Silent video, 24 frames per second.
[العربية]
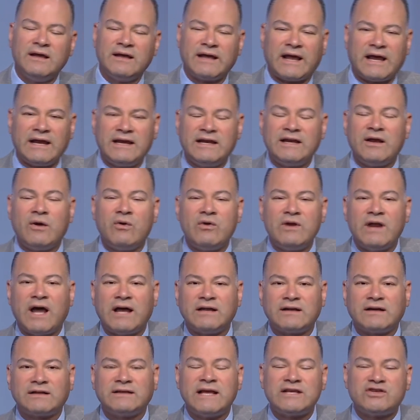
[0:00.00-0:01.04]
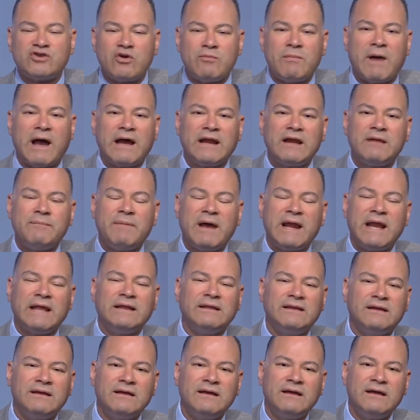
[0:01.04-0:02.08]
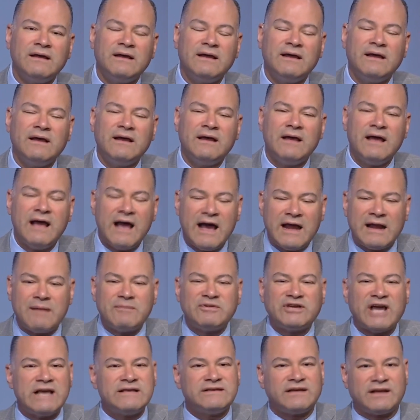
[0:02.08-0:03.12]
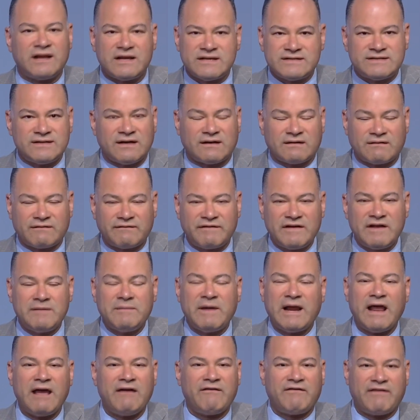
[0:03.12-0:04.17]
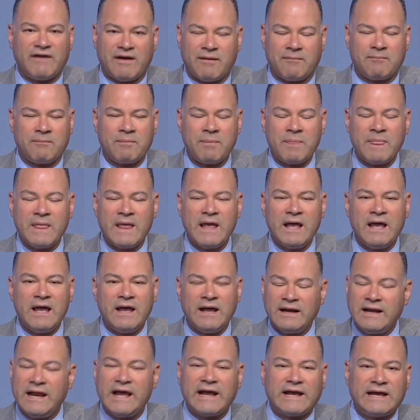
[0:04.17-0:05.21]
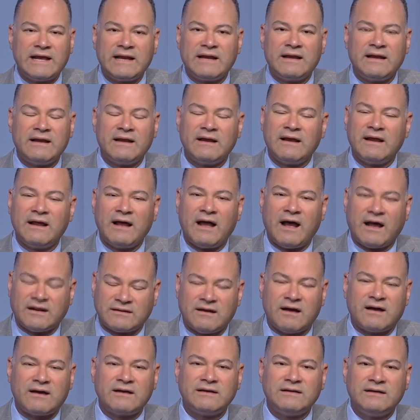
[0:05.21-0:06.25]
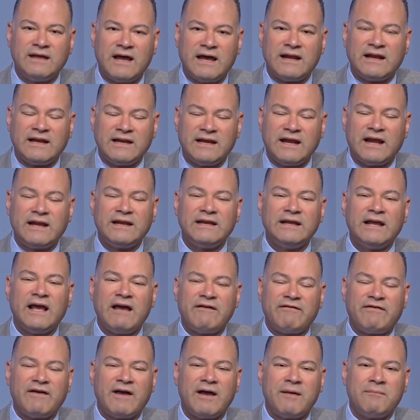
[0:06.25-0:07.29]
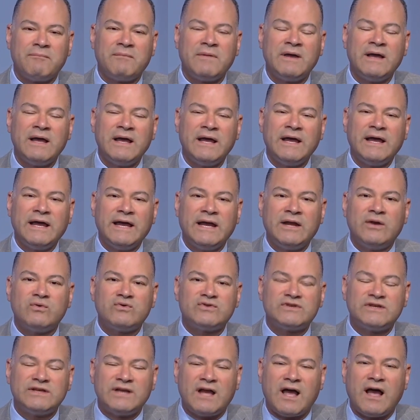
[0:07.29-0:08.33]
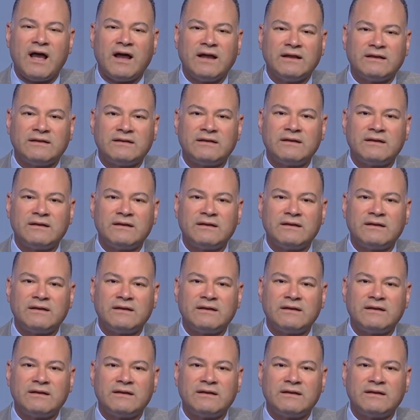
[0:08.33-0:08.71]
خليني اقول لحضرتك ده سمعه للبلد انا مش عايز انظر فيما لا افهم لكن اعتقد انني افهم انه صناعه